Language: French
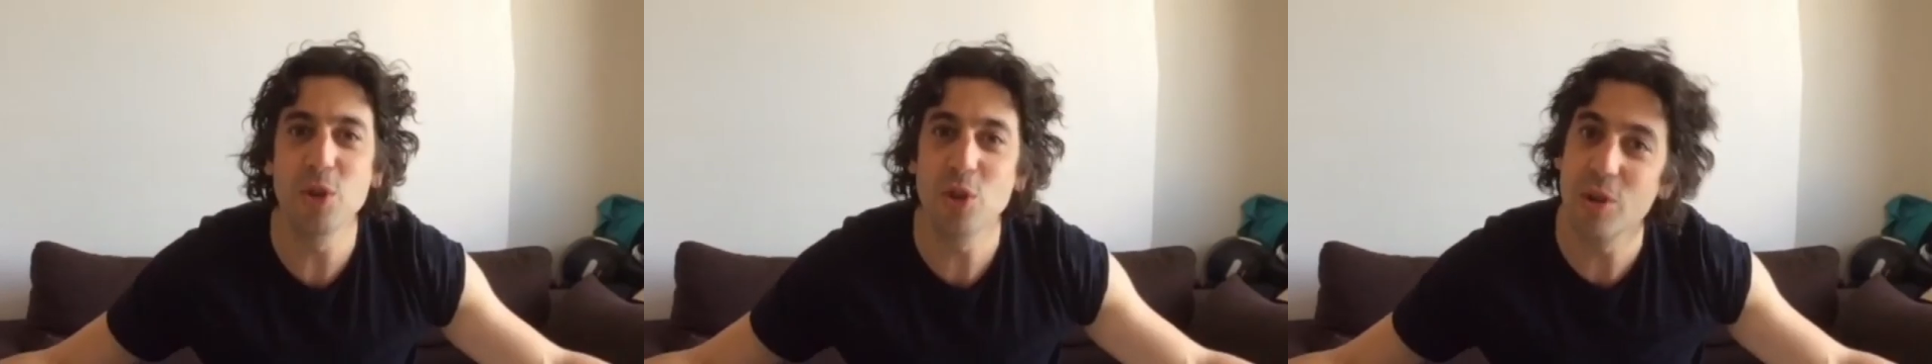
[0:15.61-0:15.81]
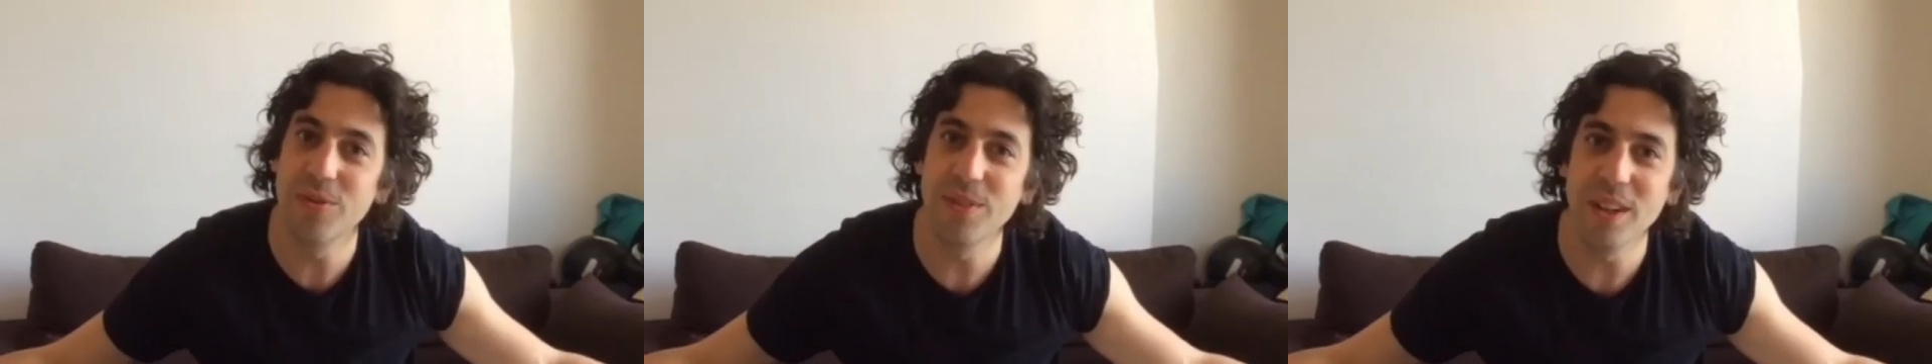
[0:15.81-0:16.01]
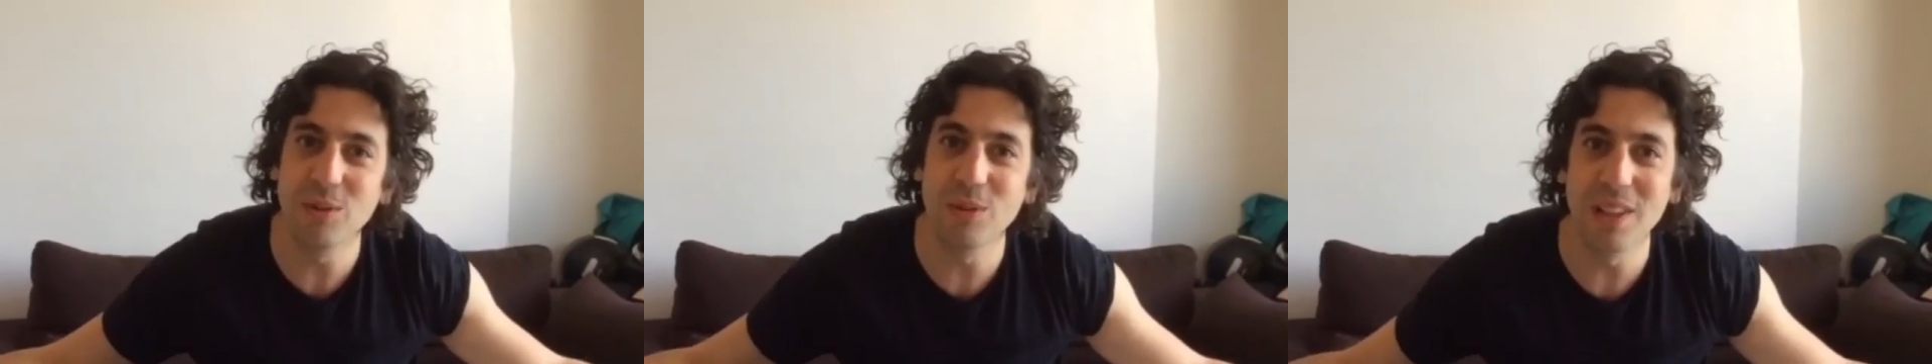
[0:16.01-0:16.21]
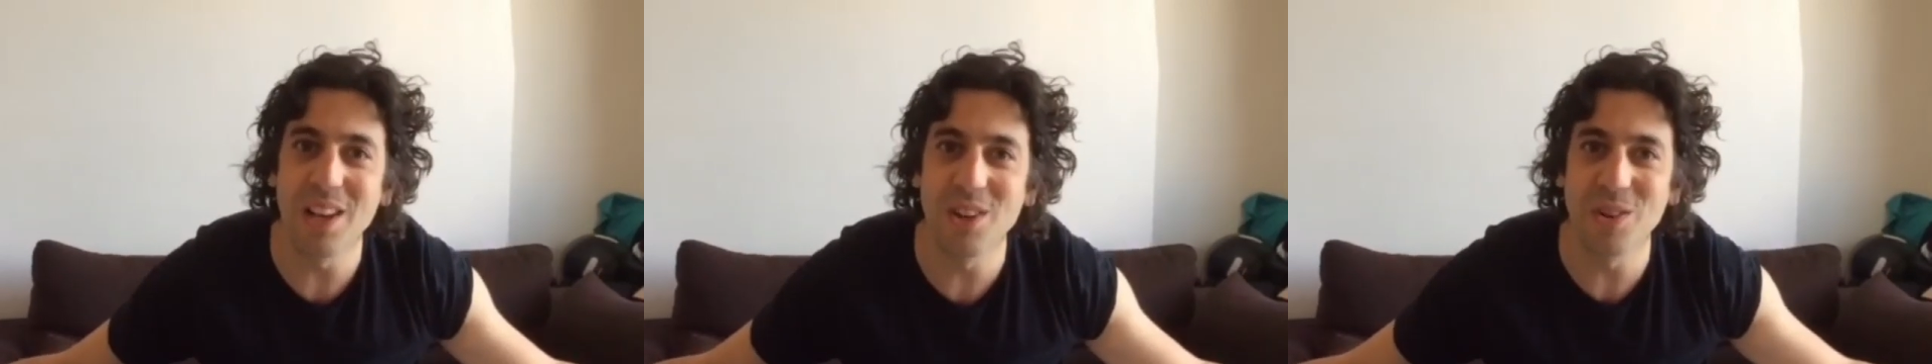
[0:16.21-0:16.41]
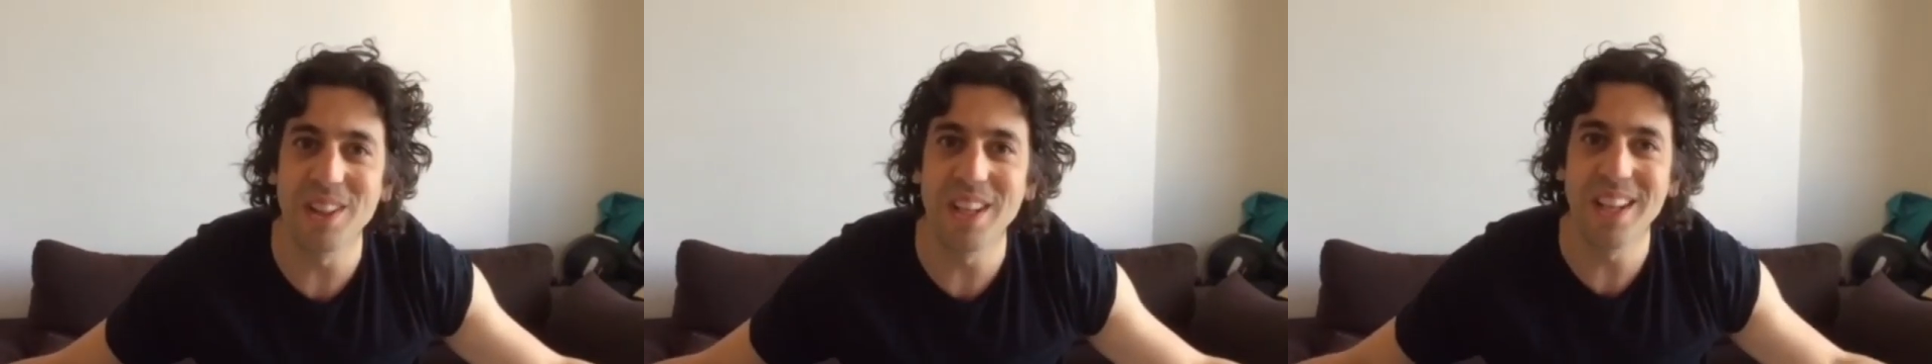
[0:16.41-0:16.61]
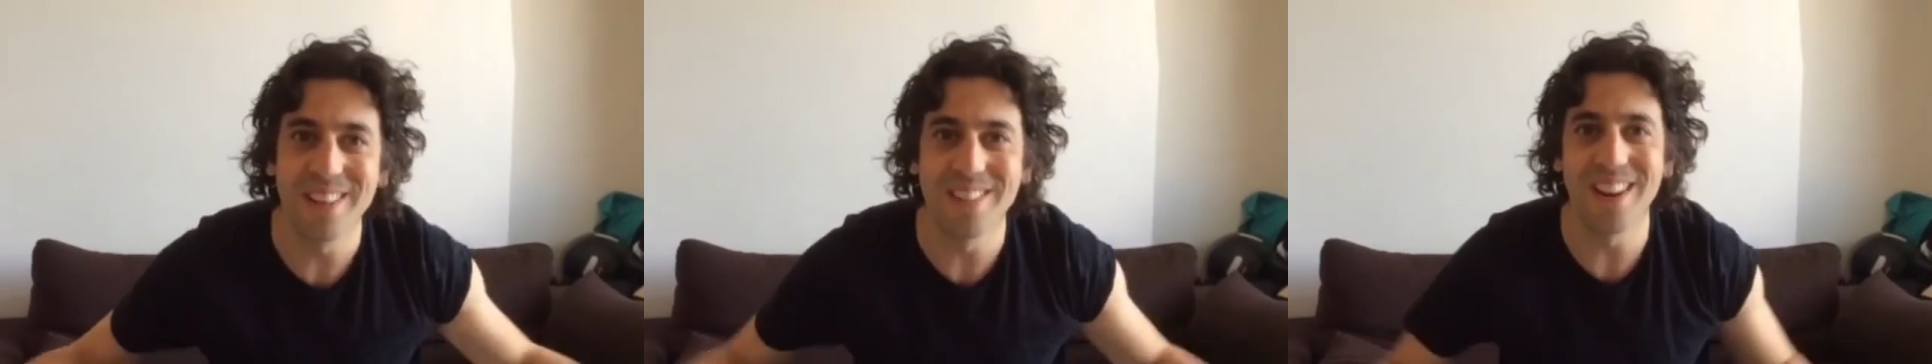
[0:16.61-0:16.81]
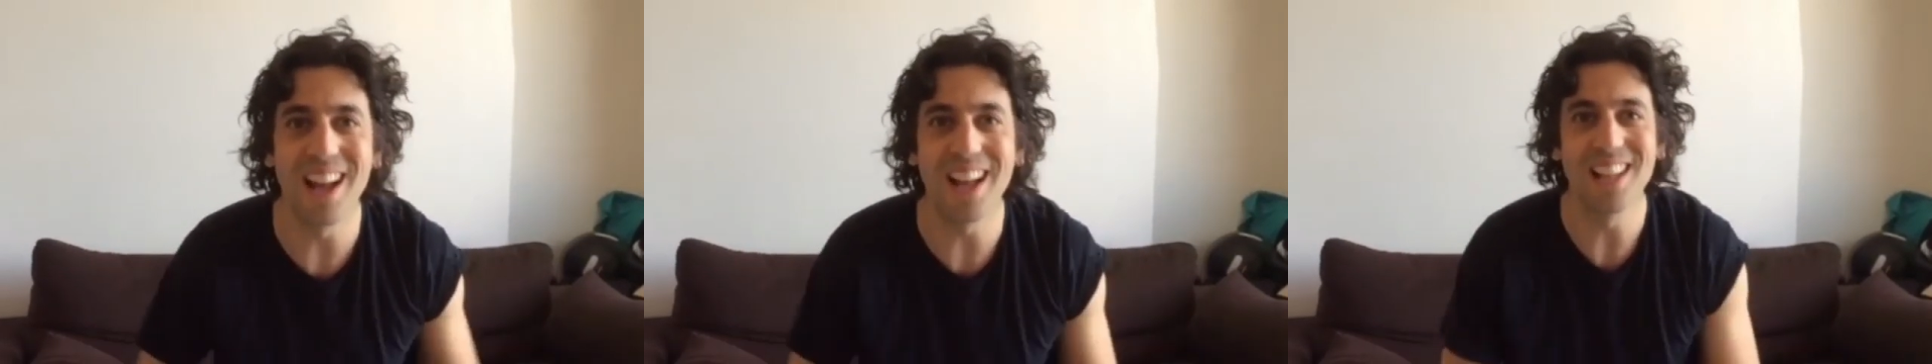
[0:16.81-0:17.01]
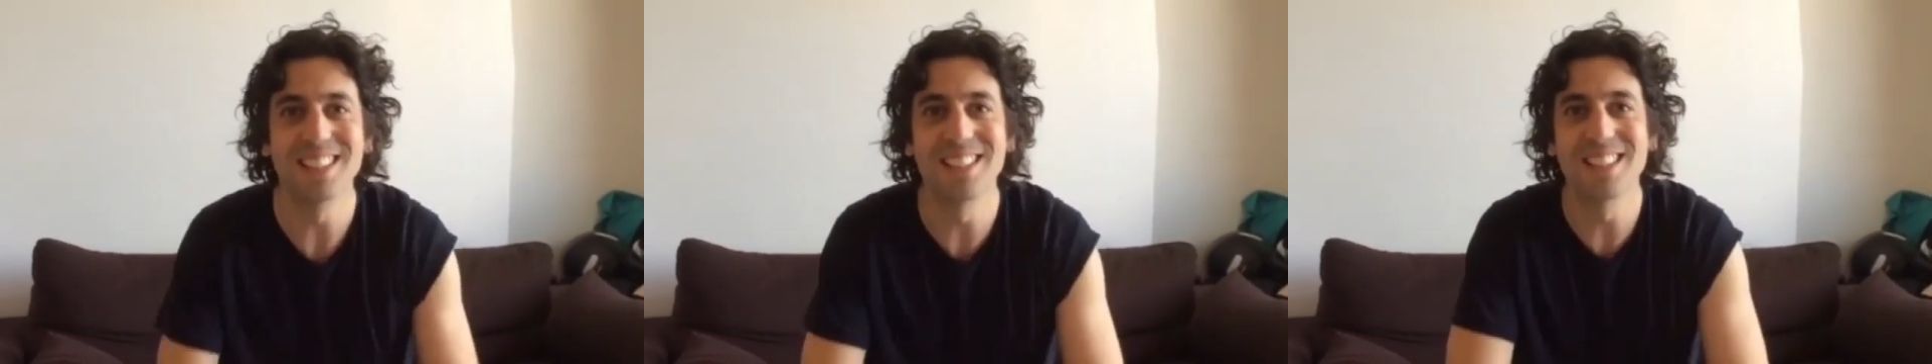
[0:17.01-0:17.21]
me chauffer toute la journée.
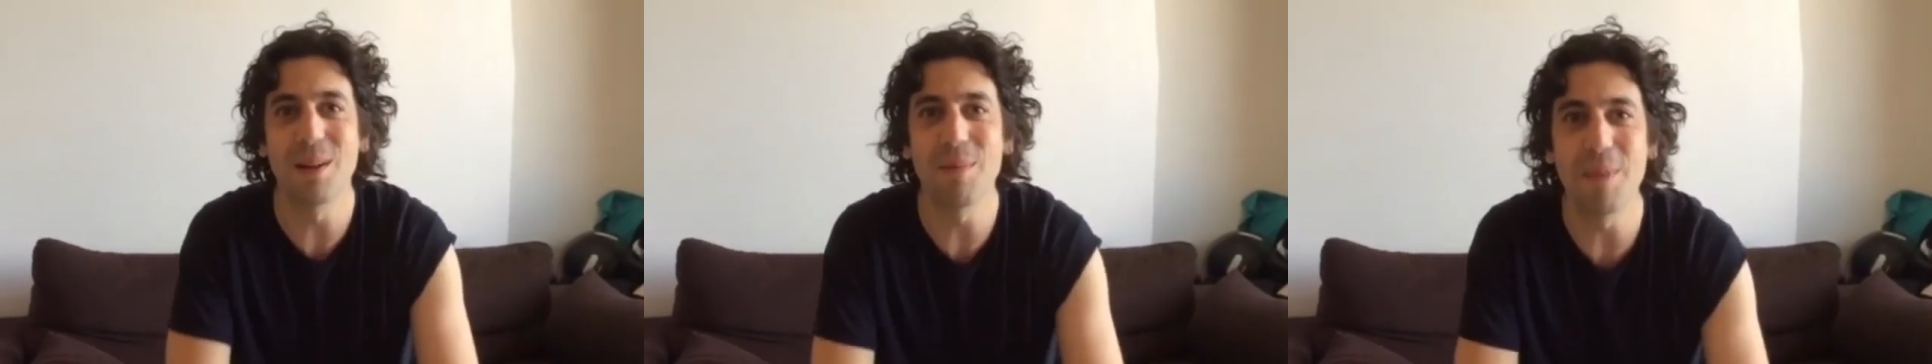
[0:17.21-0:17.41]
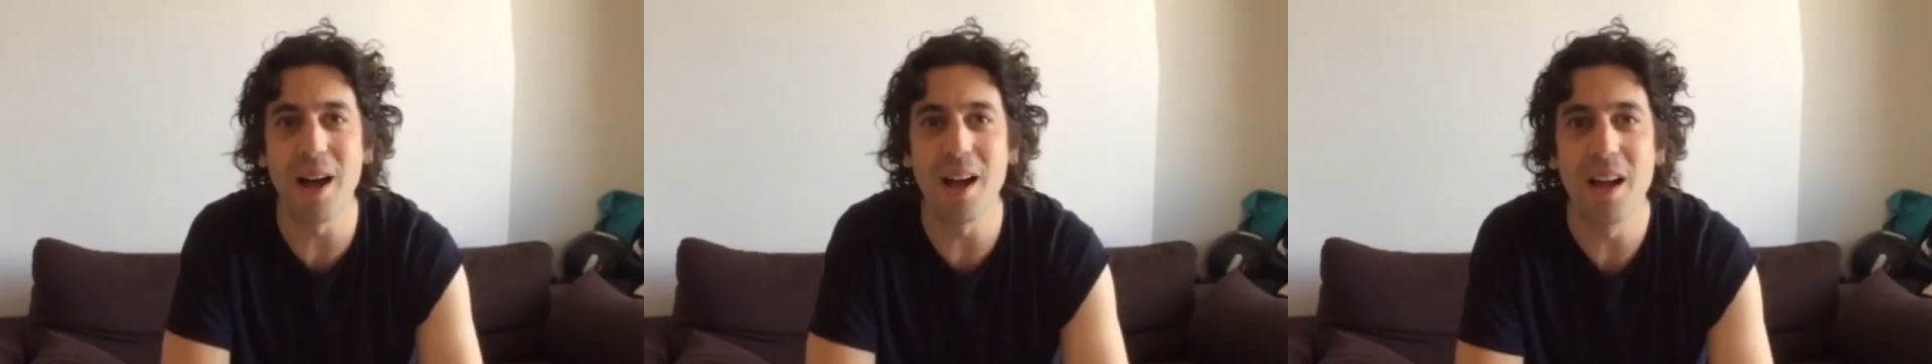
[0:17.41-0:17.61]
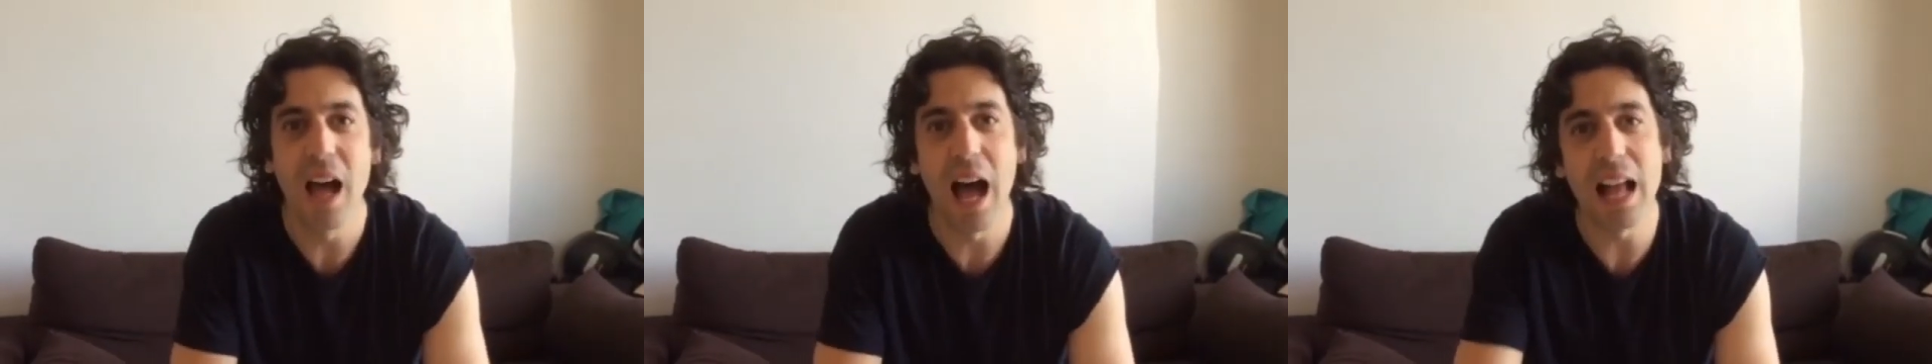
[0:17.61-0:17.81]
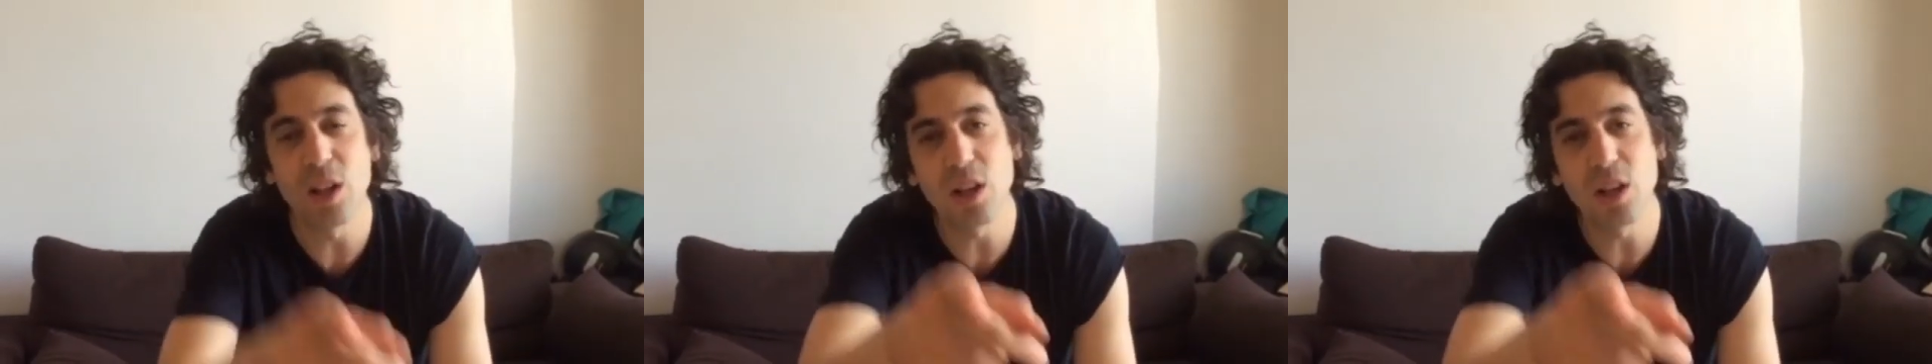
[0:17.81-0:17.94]
Voilà, c'est sympa. Hein.